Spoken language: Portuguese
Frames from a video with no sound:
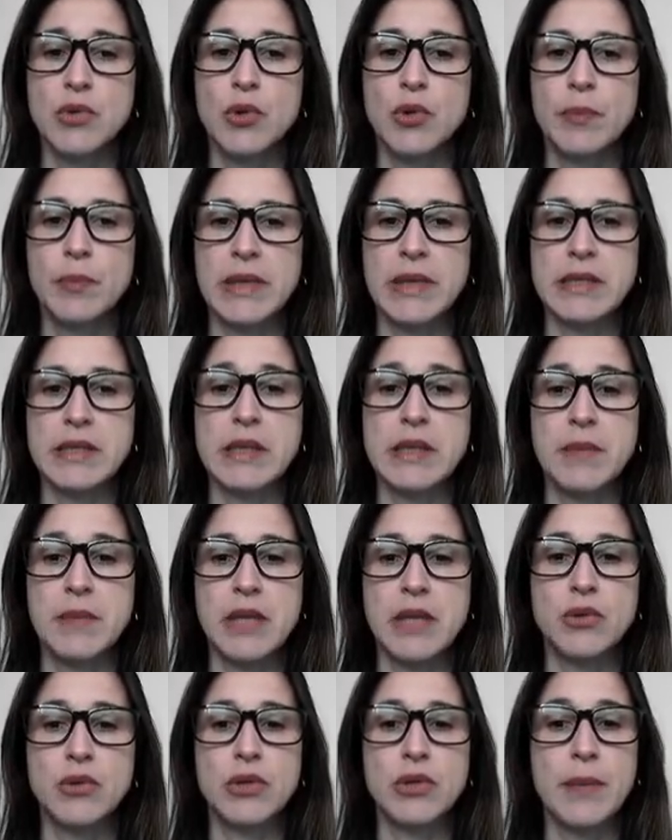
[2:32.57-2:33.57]
do
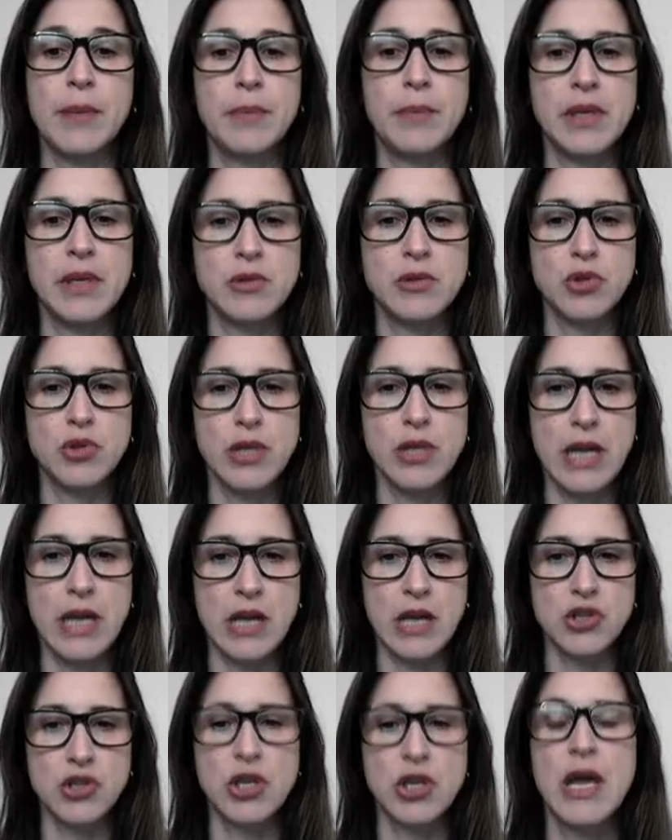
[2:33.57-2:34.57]
pensamento da
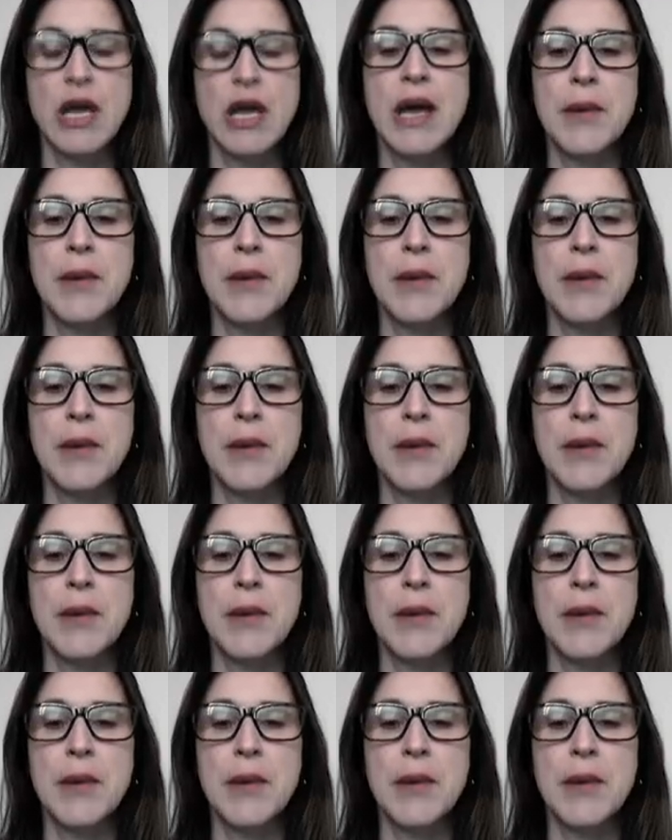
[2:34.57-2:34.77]
personagem.